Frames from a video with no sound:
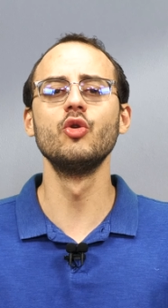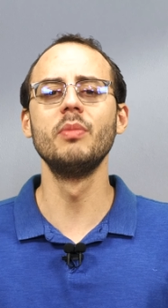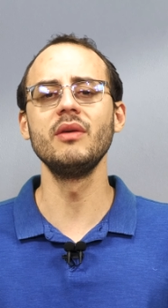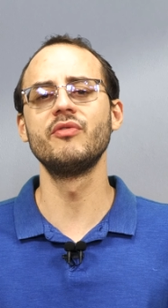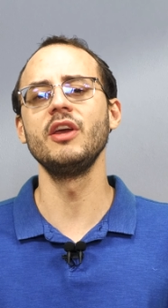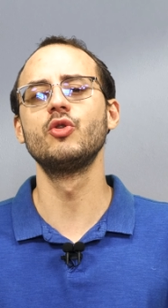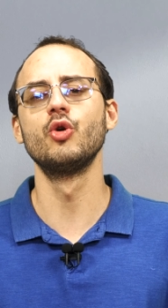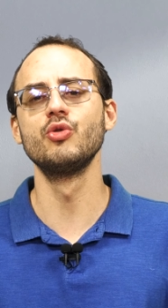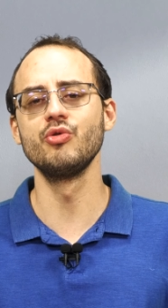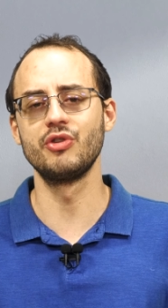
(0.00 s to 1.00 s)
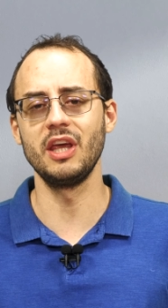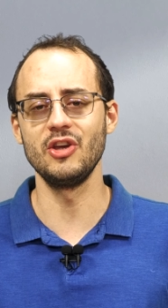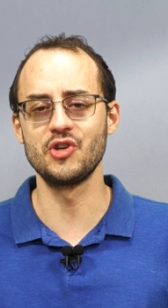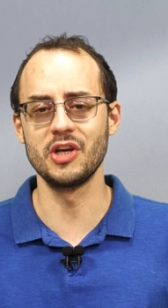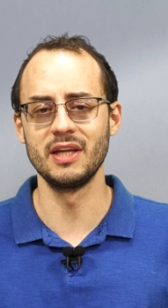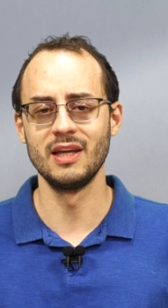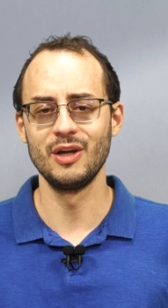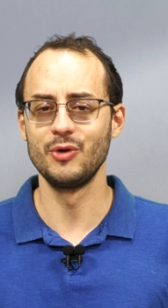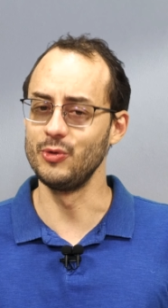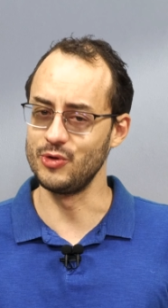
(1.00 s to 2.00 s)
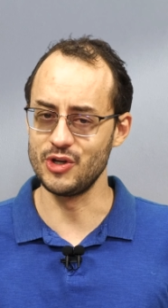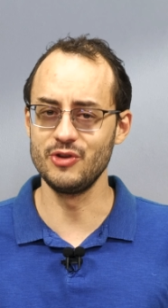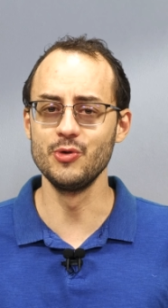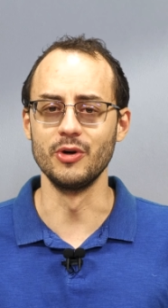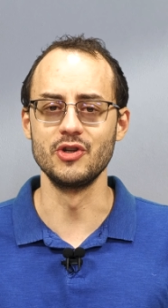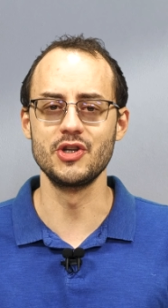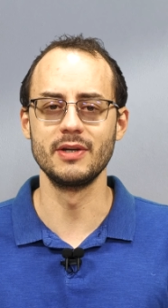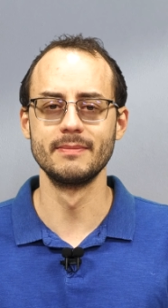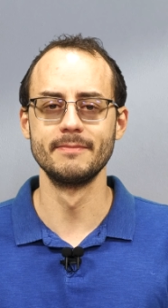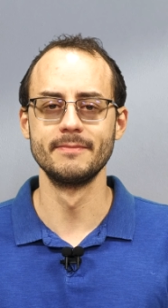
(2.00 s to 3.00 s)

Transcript: que o benfeitor nos deixa no dia de hoje.